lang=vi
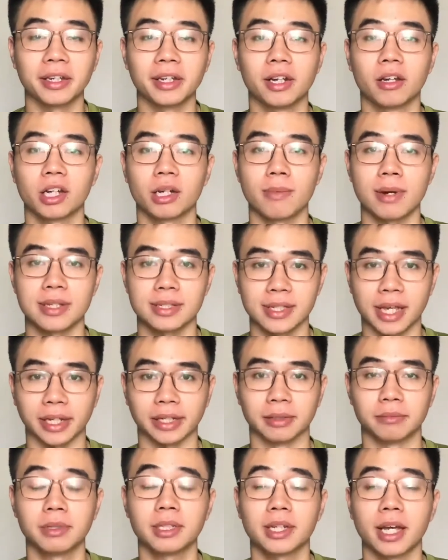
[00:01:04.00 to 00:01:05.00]
nào các bạn
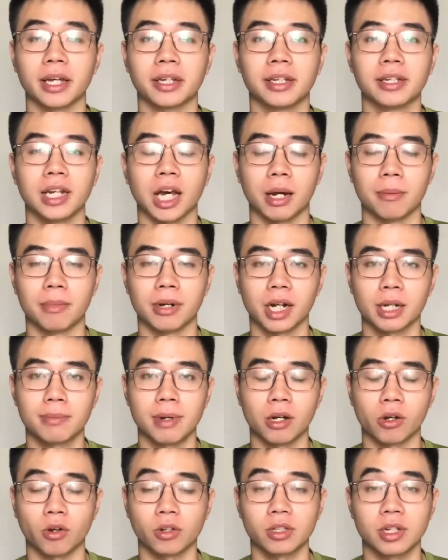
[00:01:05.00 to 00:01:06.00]
rảnh bất kể khi nào mà các
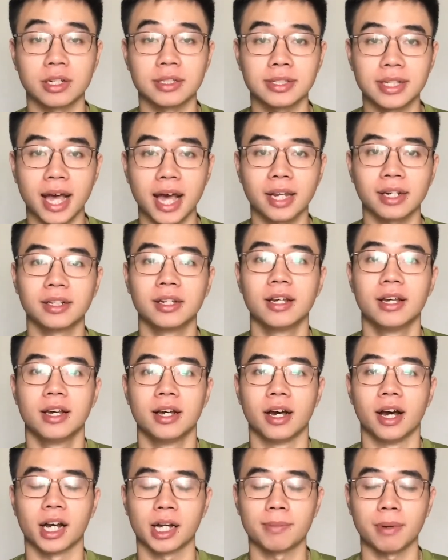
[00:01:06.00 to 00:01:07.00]
bạn có thời gian
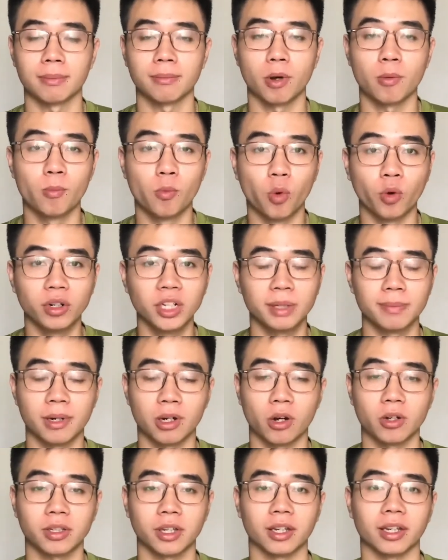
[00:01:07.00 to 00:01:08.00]
à, các bạn mong muốn thì bạn
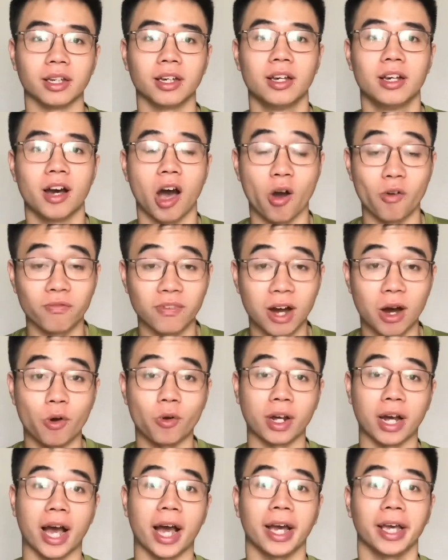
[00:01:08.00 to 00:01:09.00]
có thể học vào
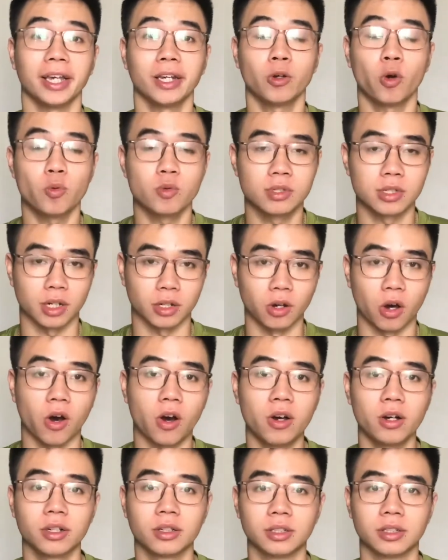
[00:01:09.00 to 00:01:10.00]
cái khung giờ
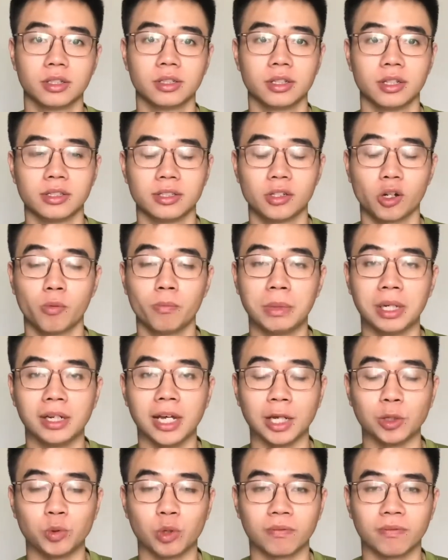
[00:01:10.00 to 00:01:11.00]
đó sẽ không bị
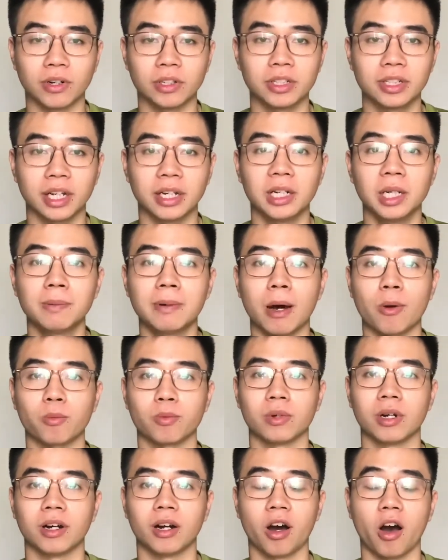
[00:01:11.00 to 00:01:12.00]
lệ thuộc vào những cái lớp học
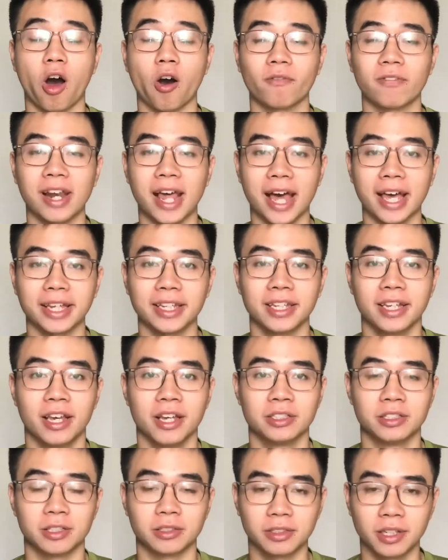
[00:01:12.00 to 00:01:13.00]
à, offline
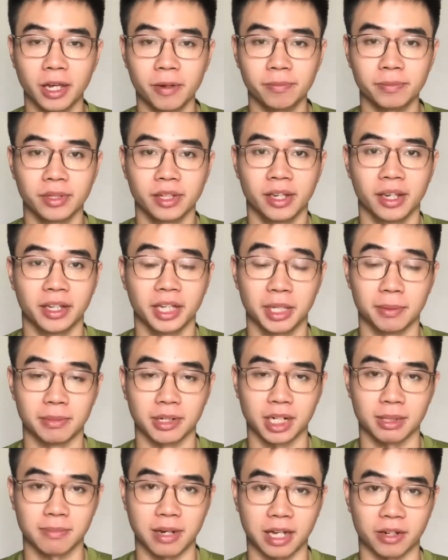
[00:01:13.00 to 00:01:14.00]
trực tiếp khi mà
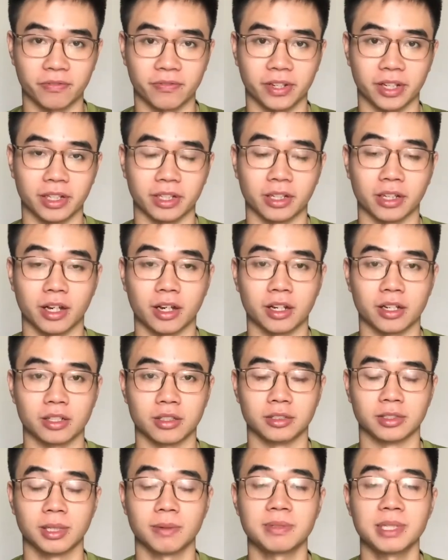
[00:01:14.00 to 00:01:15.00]
các bạn phải
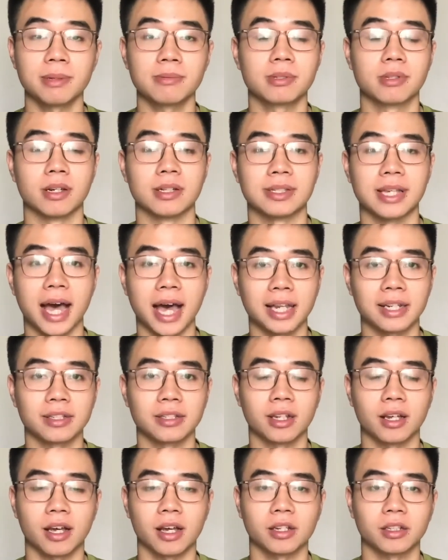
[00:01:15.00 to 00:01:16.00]
uh, sắp xếp thời gian
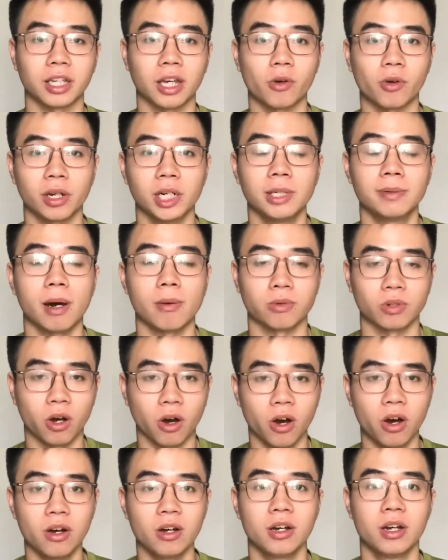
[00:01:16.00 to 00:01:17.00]
uh, theo cái lớp học
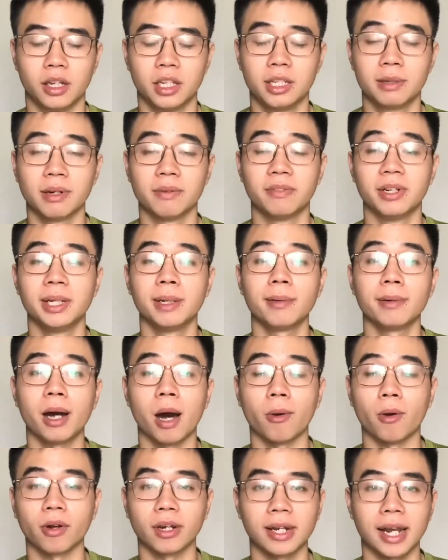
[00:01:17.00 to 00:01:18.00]
đó nhưng mà với lớp
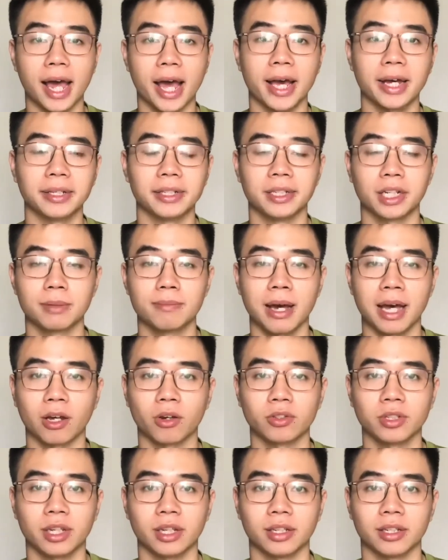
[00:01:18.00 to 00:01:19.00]
học online thì các bạn có
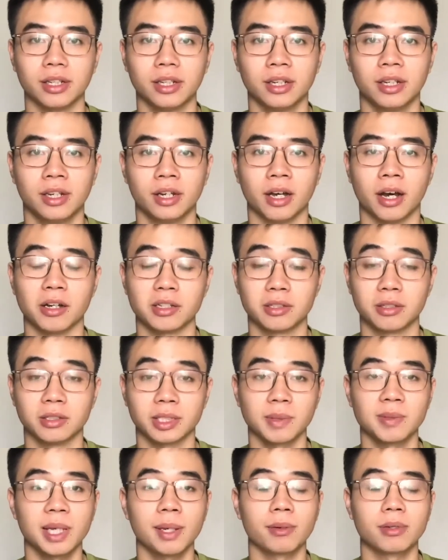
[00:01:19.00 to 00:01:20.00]
thể À, tự
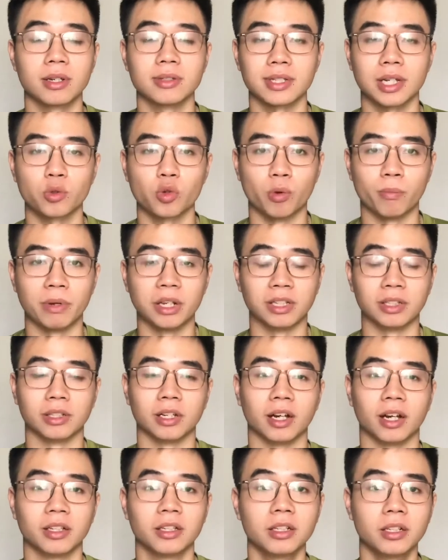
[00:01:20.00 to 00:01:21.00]
sắp xếp được thời gian của mình
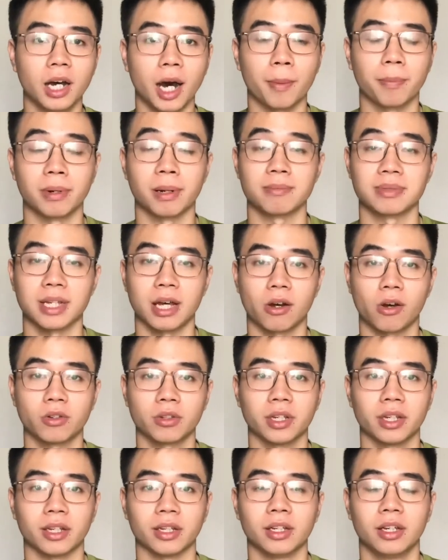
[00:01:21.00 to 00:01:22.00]
à, thích hợp làm sao có
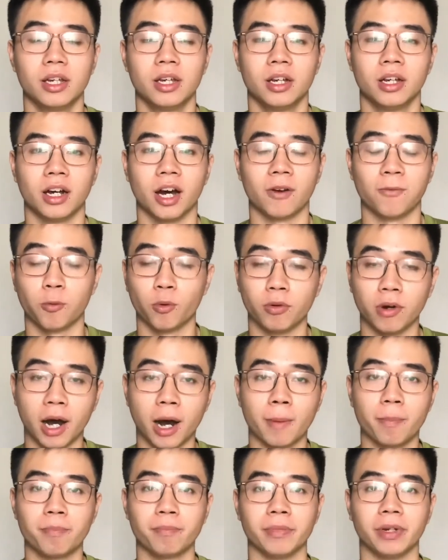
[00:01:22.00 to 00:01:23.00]
thể à, phù
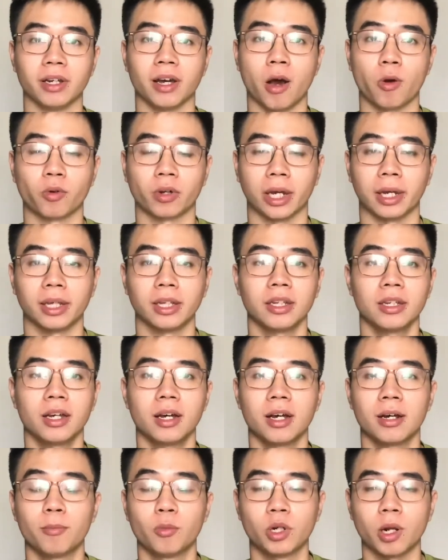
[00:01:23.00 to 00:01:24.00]
hợp để học cái
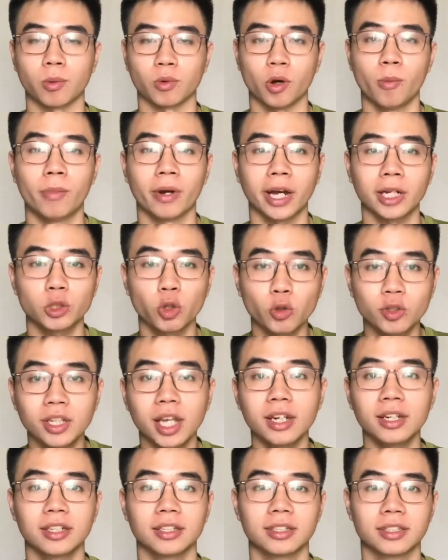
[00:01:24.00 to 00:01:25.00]
môn học đó một cách tốt nhất